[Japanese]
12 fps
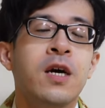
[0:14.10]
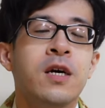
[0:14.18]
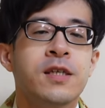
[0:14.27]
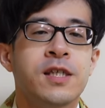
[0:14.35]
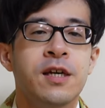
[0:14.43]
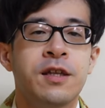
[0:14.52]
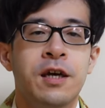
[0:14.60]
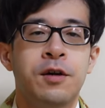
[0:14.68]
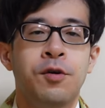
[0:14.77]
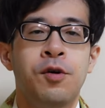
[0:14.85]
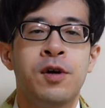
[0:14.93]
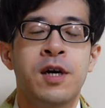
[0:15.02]
さて
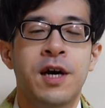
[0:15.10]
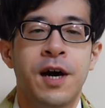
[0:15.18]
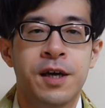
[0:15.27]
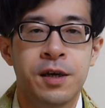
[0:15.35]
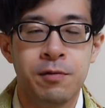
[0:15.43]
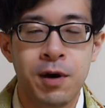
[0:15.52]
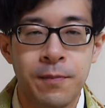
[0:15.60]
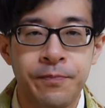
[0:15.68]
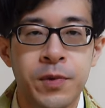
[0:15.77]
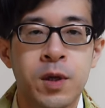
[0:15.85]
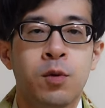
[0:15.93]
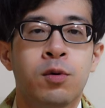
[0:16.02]
今回は
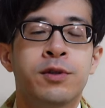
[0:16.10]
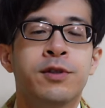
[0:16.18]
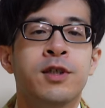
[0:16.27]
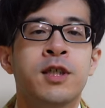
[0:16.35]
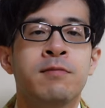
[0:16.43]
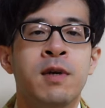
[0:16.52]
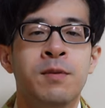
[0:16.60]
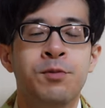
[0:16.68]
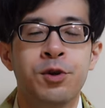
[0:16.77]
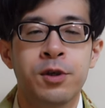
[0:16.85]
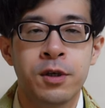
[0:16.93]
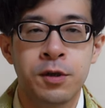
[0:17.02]
おすすめ
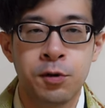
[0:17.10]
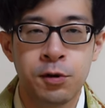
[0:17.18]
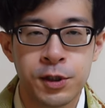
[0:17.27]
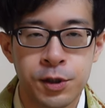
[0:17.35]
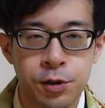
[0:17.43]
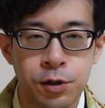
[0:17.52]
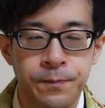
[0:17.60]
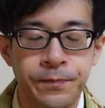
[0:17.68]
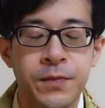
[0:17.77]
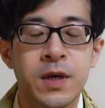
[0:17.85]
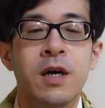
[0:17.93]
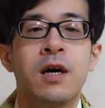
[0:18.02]
仏教書
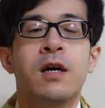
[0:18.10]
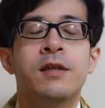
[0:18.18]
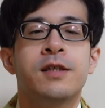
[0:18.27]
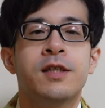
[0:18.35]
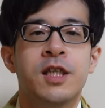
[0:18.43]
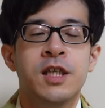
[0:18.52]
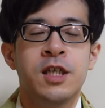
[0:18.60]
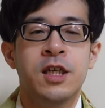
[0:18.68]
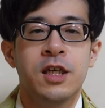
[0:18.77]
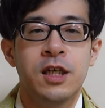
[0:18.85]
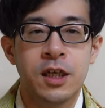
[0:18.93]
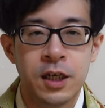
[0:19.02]
月
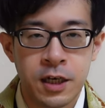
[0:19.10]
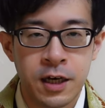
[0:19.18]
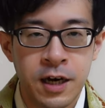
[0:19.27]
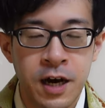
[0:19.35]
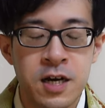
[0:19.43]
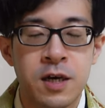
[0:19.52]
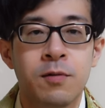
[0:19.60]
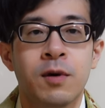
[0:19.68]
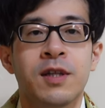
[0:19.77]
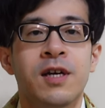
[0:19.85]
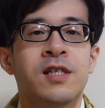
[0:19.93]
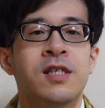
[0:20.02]
に1回
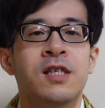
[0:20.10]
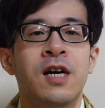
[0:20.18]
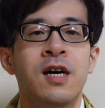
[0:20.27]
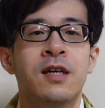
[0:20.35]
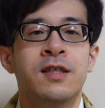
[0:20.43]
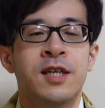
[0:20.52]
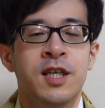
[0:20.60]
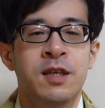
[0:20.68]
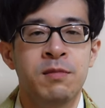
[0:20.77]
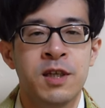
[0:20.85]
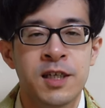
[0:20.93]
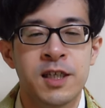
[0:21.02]
私がぜひ
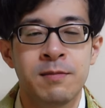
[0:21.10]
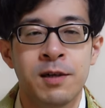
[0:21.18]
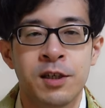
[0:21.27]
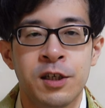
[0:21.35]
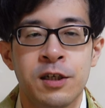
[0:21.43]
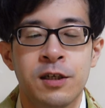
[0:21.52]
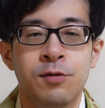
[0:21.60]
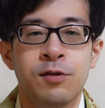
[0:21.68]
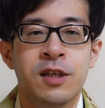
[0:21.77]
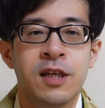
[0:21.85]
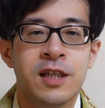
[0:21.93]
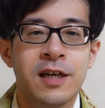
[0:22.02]
皆様に読
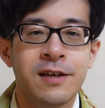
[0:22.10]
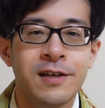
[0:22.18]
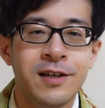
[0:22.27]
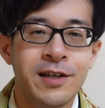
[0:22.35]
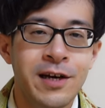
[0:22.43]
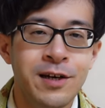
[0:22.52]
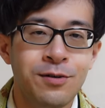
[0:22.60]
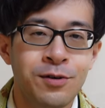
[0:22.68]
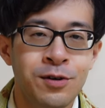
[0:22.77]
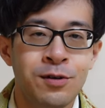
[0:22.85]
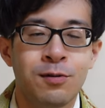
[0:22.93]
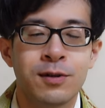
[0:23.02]
んでいただきたいと
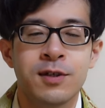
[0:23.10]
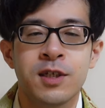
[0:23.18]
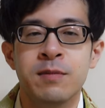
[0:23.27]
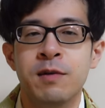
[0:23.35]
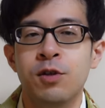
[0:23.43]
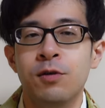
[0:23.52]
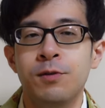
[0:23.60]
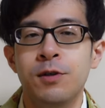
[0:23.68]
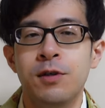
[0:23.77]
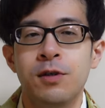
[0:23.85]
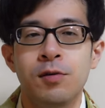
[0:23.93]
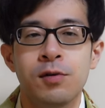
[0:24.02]
いうおすすめの
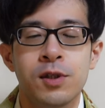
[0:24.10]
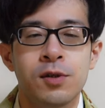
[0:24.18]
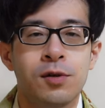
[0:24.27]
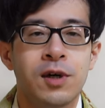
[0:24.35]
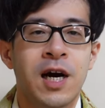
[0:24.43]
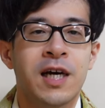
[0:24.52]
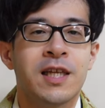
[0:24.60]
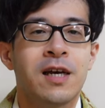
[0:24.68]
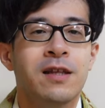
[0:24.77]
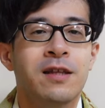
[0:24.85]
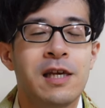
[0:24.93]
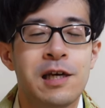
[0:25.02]
仏教書を
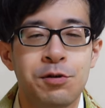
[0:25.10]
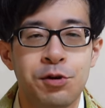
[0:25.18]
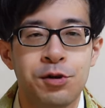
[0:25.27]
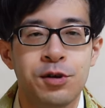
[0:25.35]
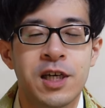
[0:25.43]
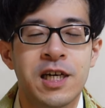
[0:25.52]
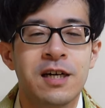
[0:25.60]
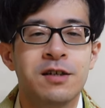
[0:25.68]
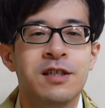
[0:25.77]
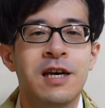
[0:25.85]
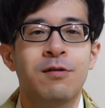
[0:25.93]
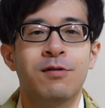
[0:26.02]
語っていくという企
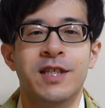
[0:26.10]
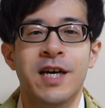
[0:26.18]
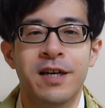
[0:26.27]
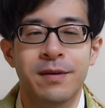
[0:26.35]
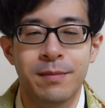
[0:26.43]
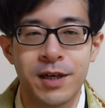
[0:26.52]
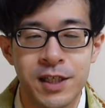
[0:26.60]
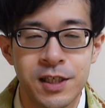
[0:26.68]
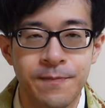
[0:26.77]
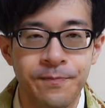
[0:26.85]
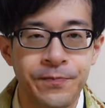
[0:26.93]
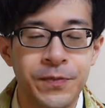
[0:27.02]
画でございます